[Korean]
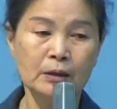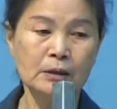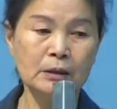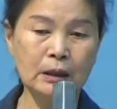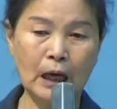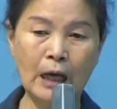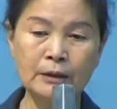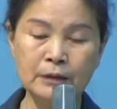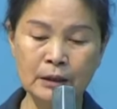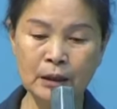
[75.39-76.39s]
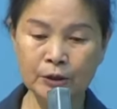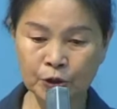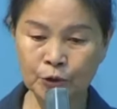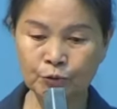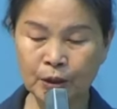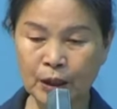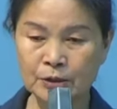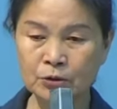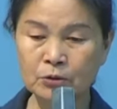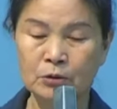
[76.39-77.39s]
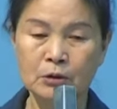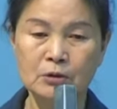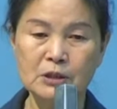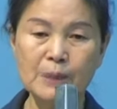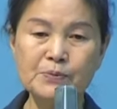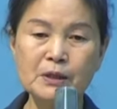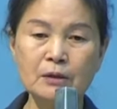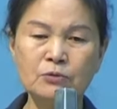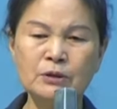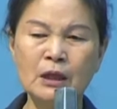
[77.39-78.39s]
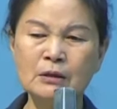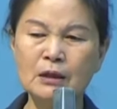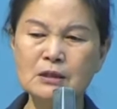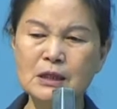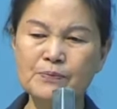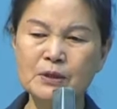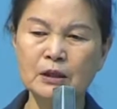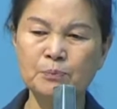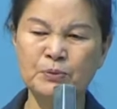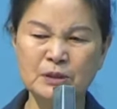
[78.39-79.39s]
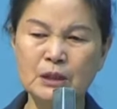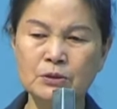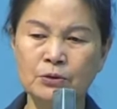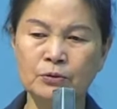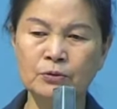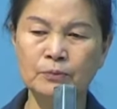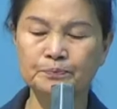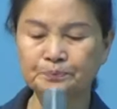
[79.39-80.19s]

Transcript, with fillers: 이 가을에나 겨울에 가서 찹쌀도 옛날에 찹쌀이 비쌌어요.